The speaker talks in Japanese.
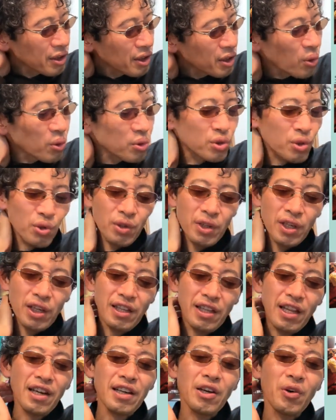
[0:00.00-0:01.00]
離婚届
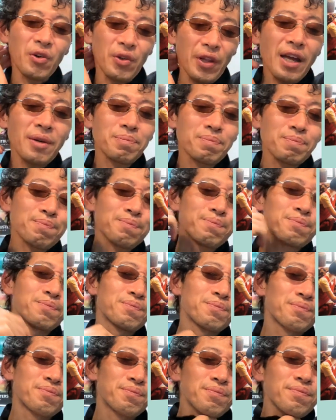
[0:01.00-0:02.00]
かなんかをね、
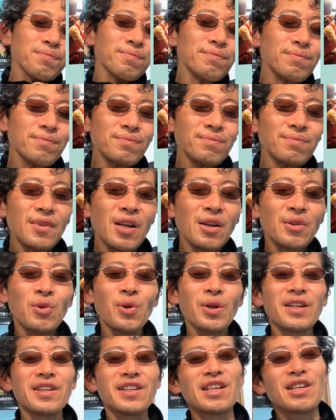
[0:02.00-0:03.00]

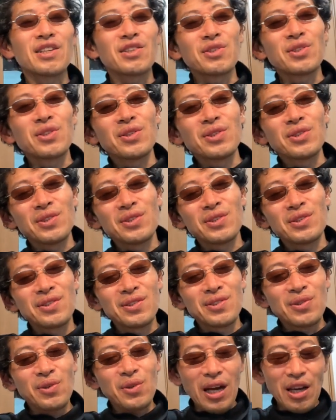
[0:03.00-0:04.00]
取りに行く
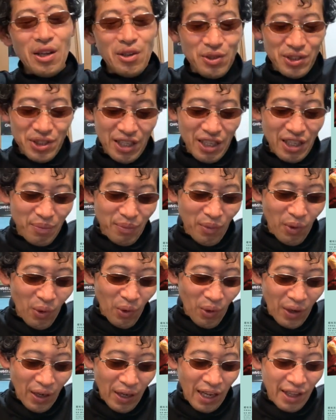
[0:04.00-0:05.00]
とかいうシーン
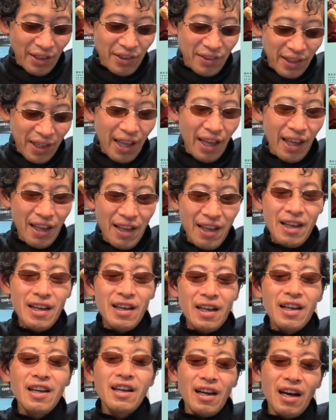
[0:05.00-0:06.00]
もあって、
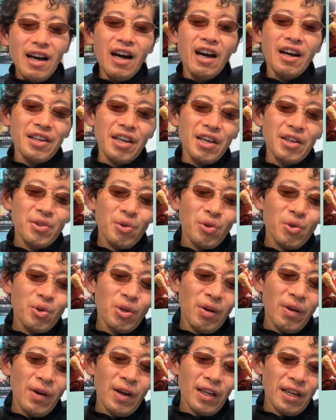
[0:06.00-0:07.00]
ああ、結
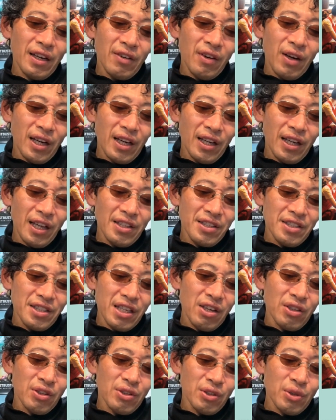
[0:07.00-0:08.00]
局は別れ
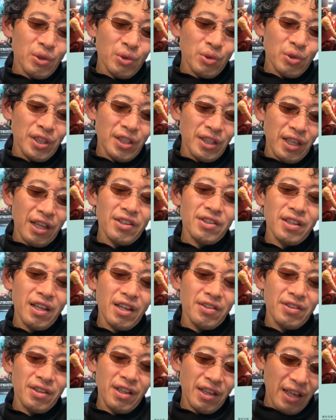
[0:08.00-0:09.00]
ちゃうことになっ
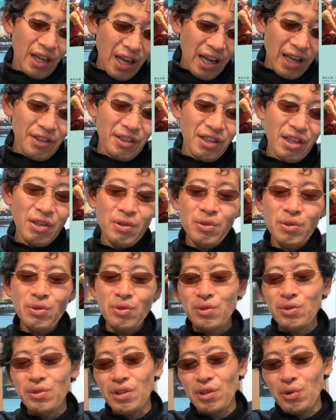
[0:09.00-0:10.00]
たんだなっていう
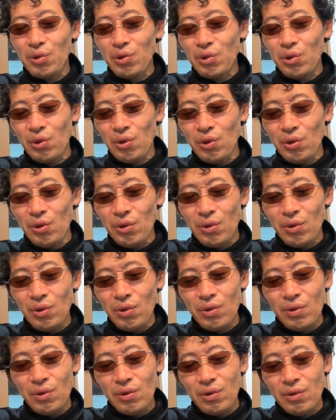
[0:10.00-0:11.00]
風なこと
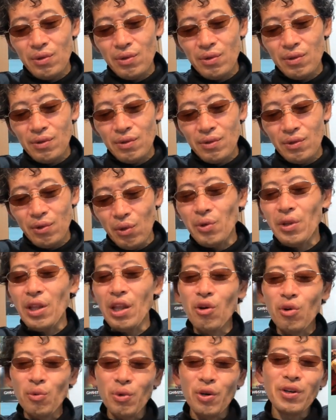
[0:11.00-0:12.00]
を
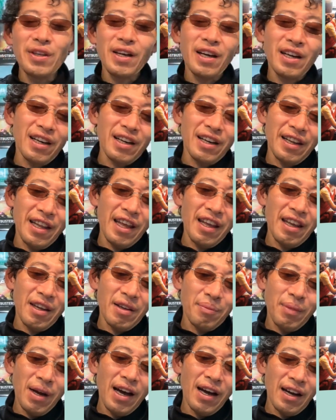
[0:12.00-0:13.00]
ね、思いながらね、
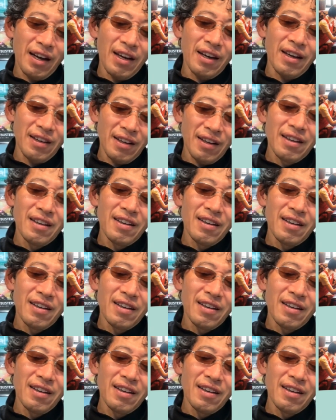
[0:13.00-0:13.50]
まあ、